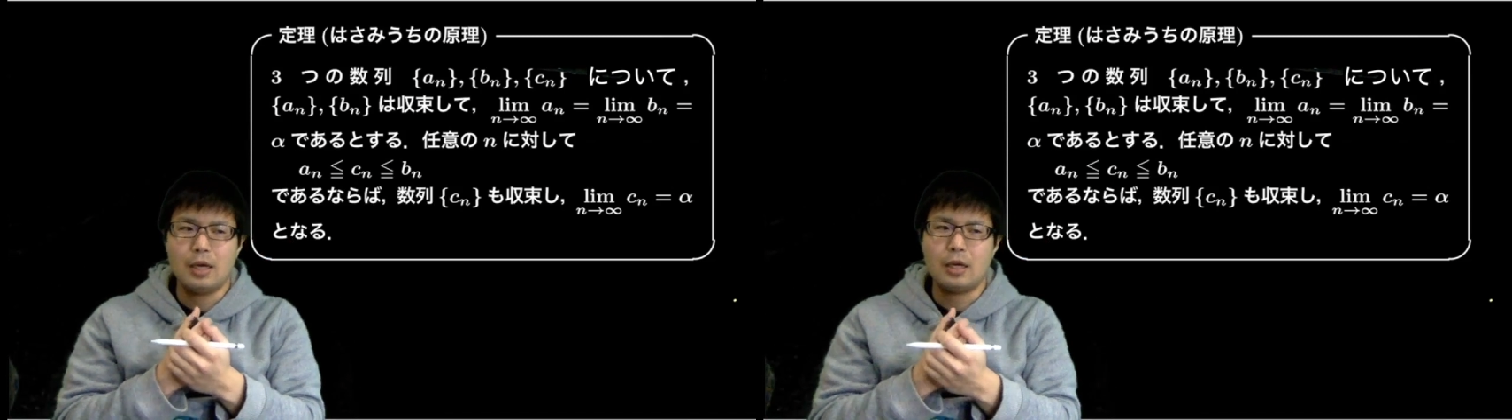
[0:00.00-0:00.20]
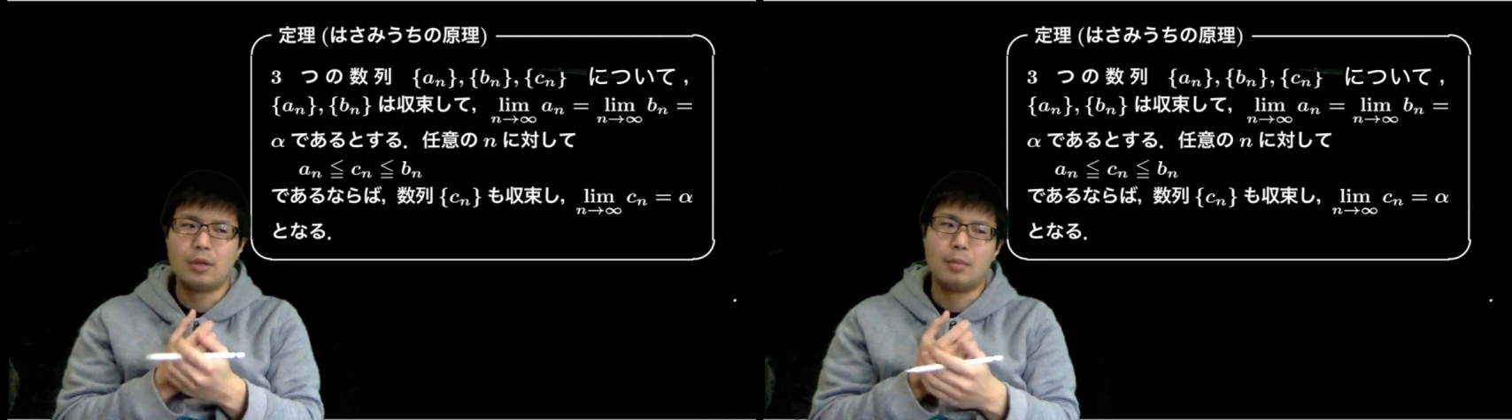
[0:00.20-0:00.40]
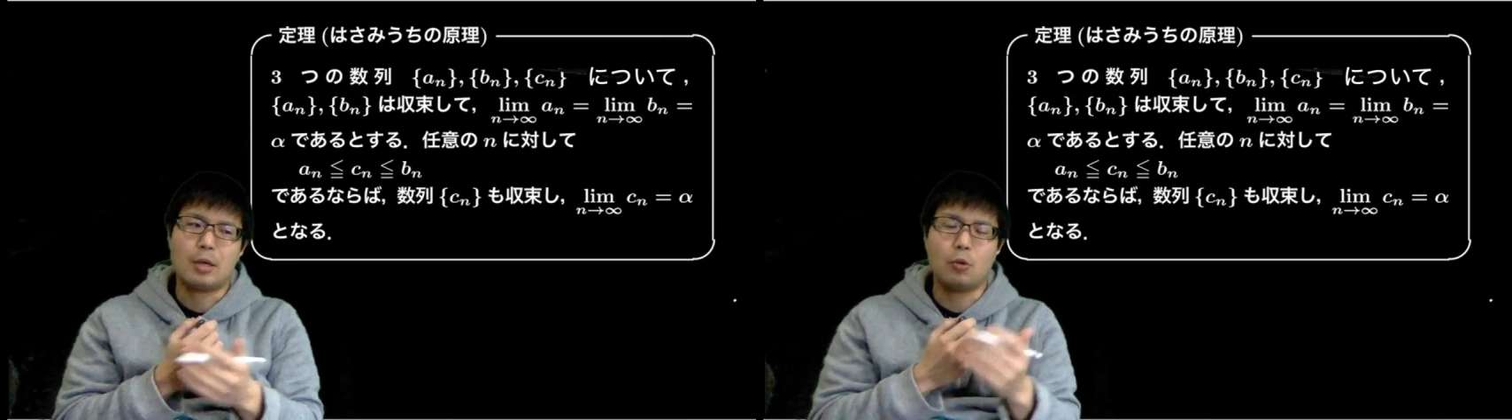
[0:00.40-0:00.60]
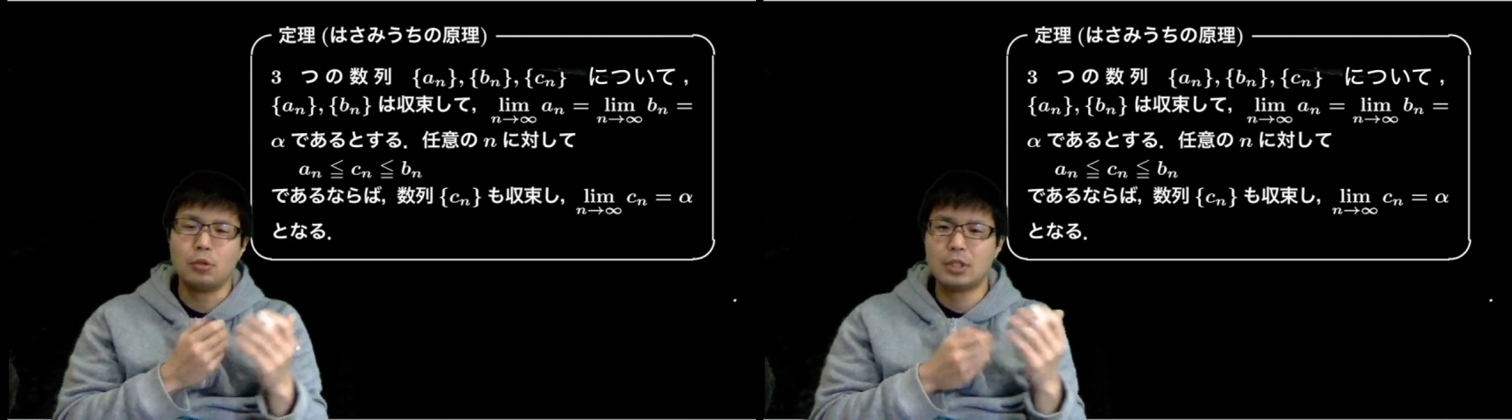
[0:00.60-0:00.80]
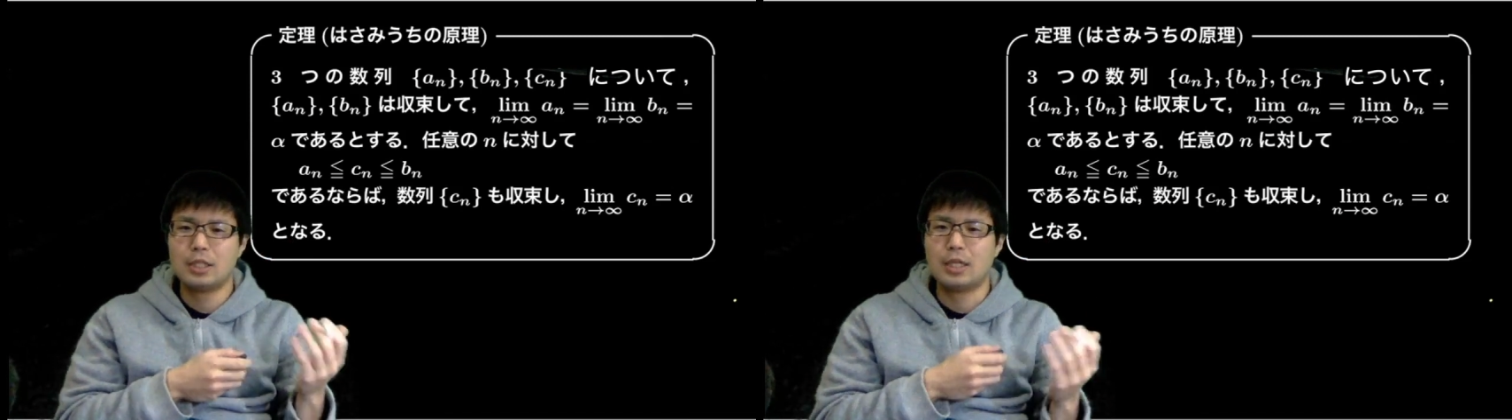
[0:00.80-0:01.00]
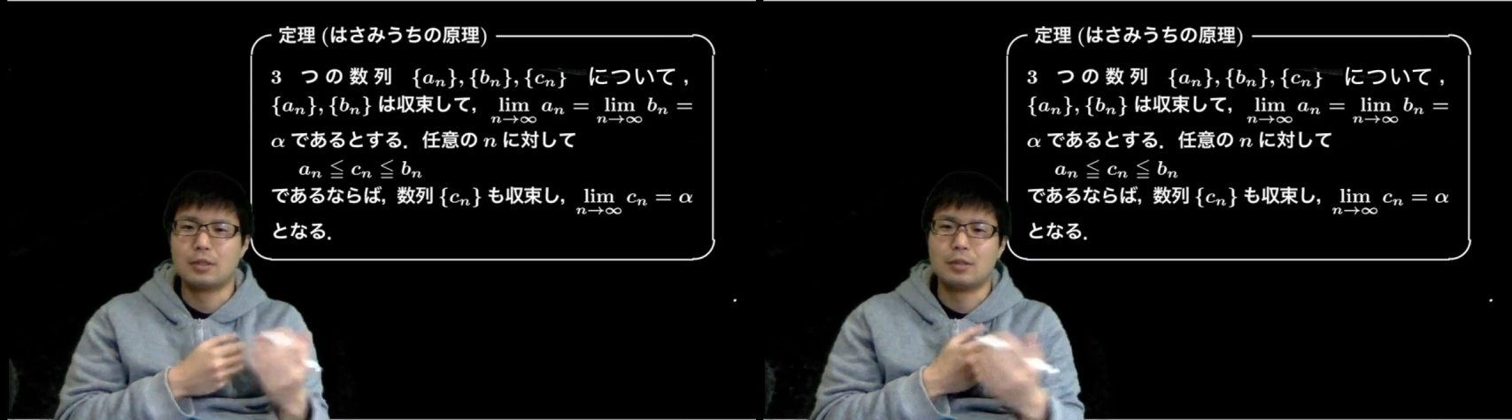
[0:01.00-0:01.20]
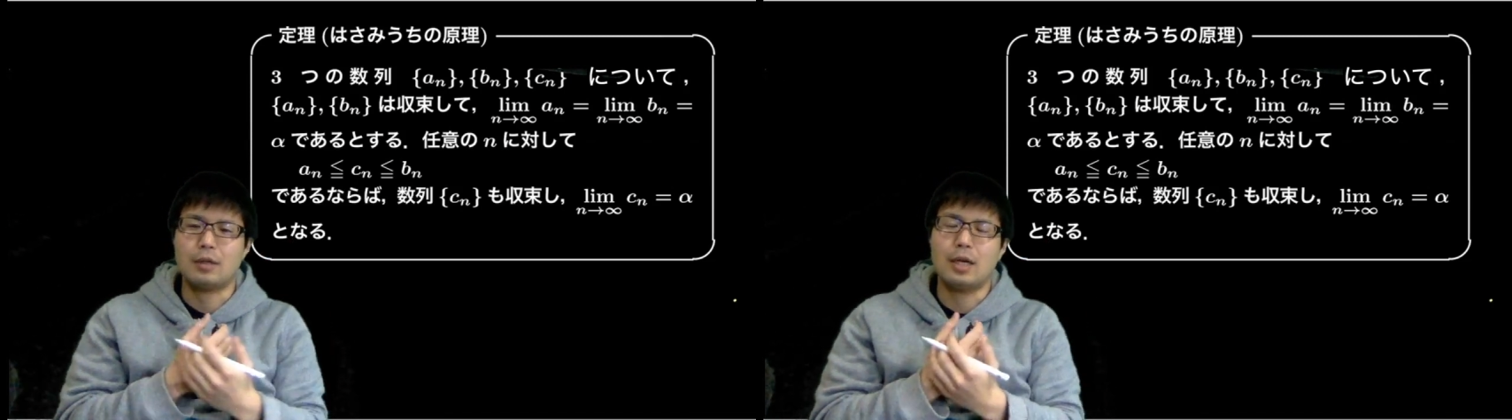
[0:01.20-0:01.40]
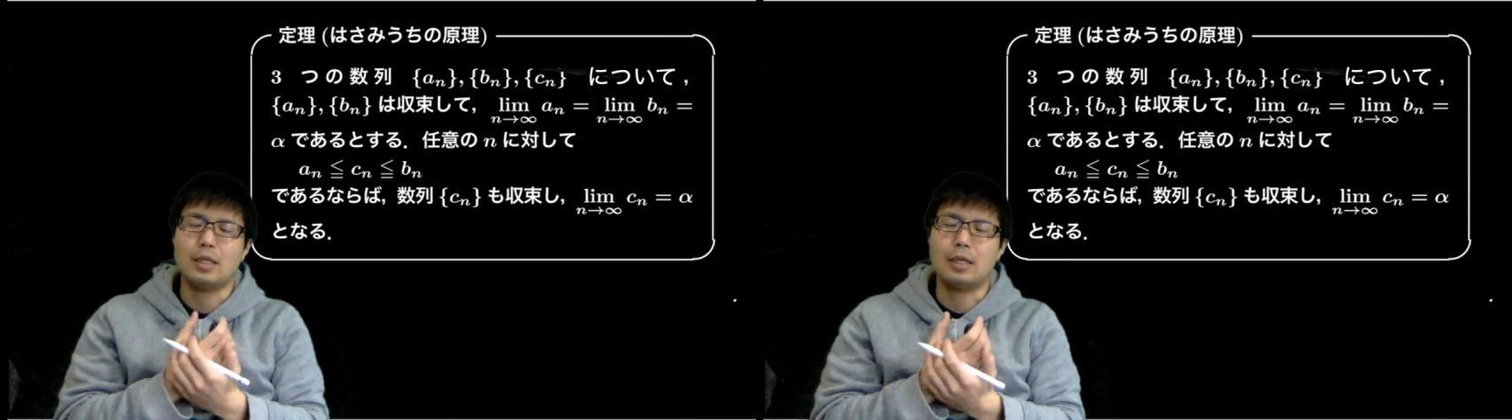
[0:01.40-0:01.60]
あとはま高視列っていう
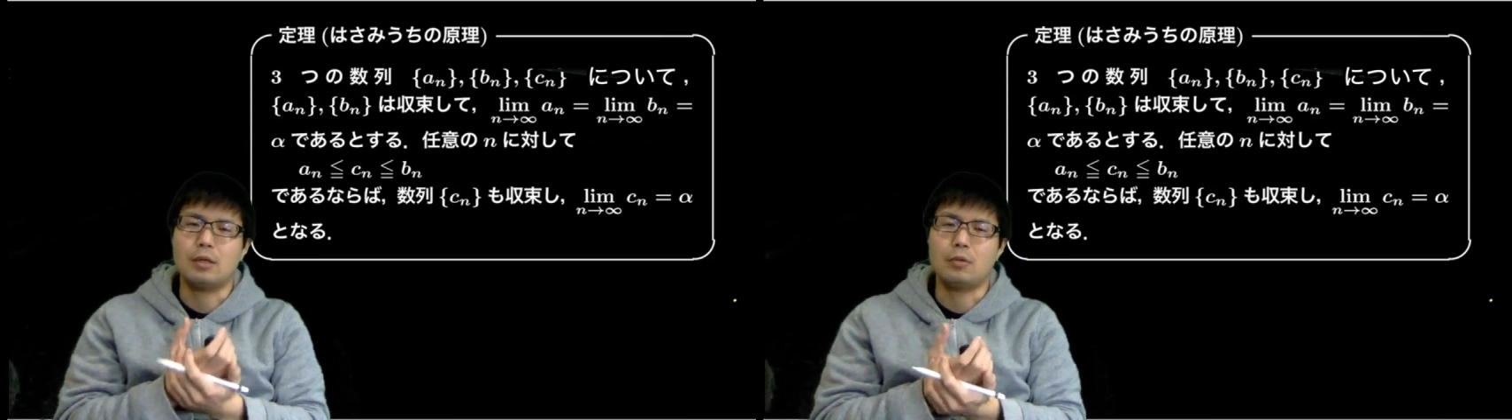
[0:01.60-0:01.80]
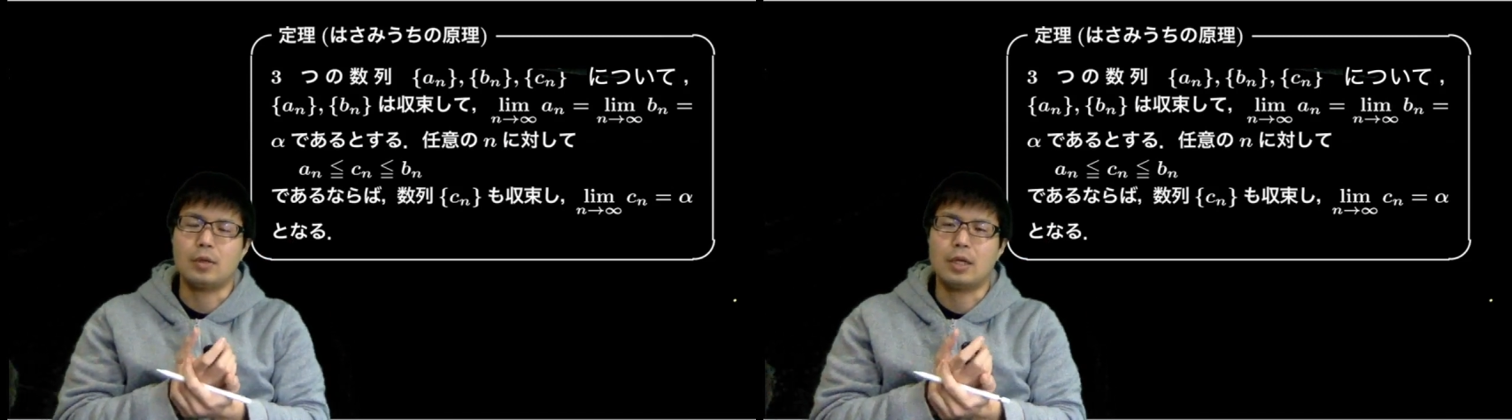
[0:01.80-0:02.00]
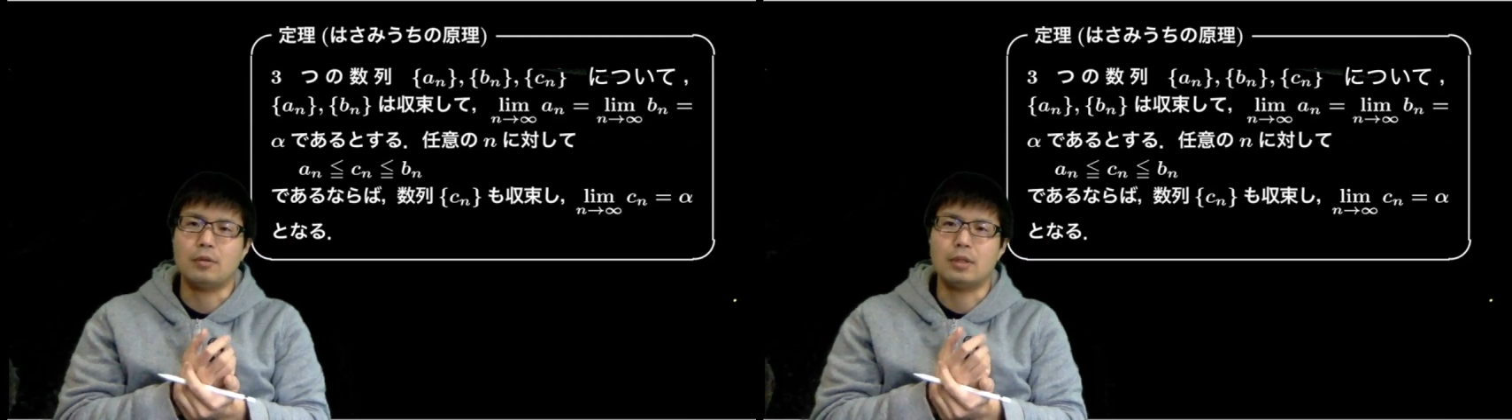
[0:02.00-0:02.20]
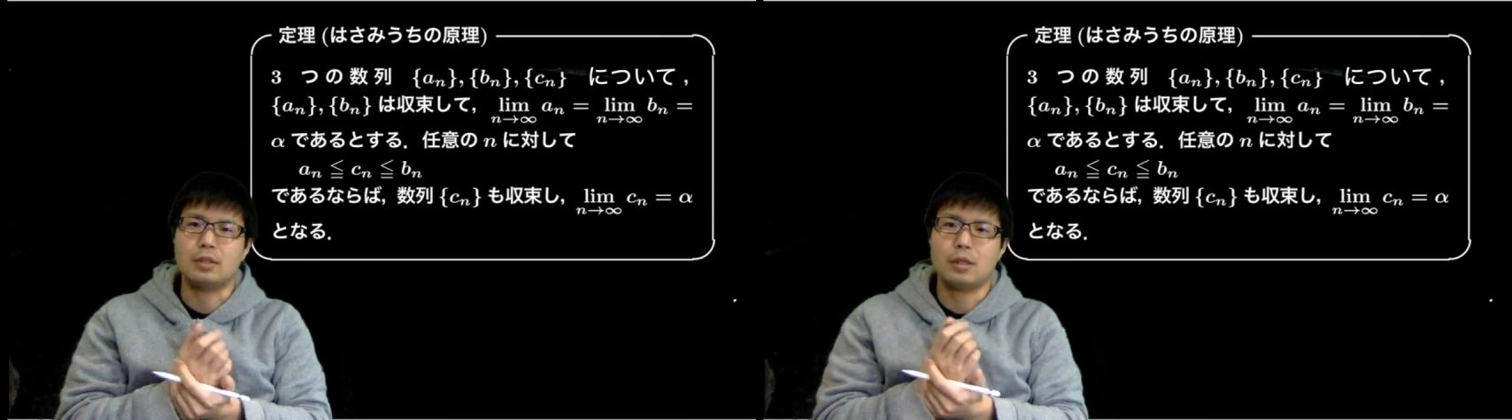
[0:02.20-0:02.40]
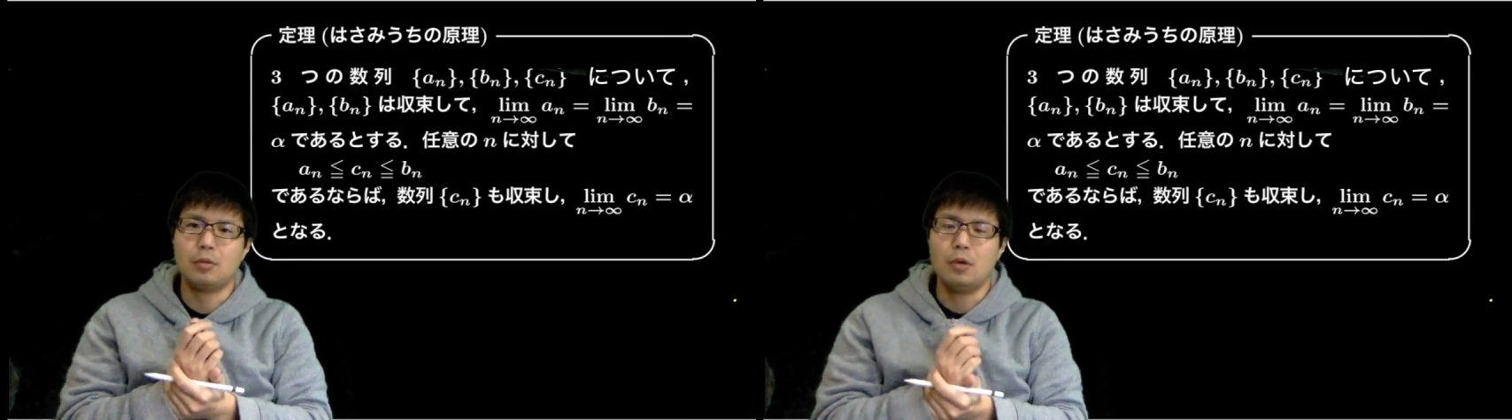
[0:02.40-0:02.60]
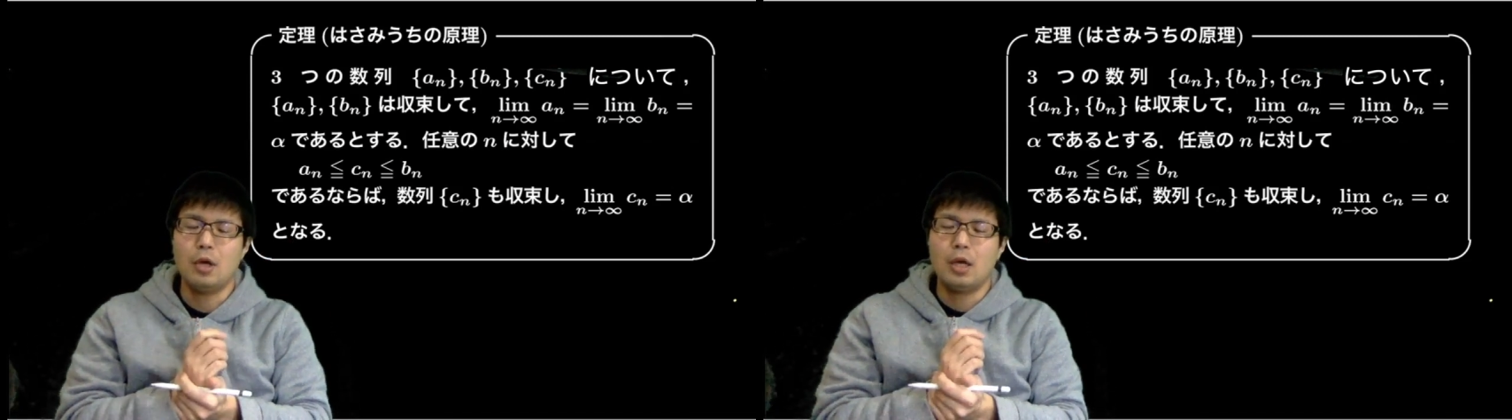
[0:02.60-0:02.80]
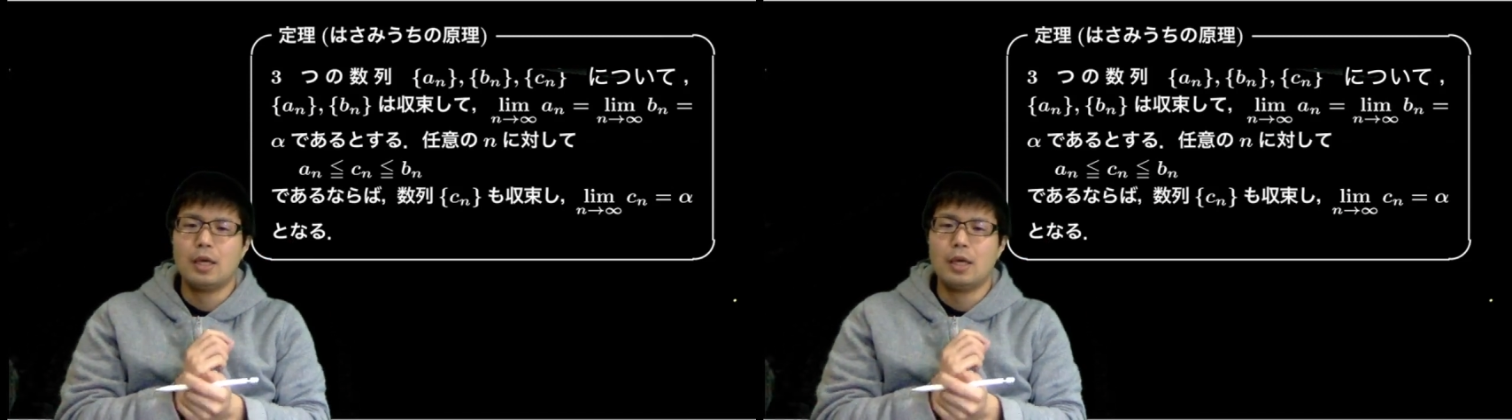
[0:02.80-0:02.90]
概念やると分かるんですけど、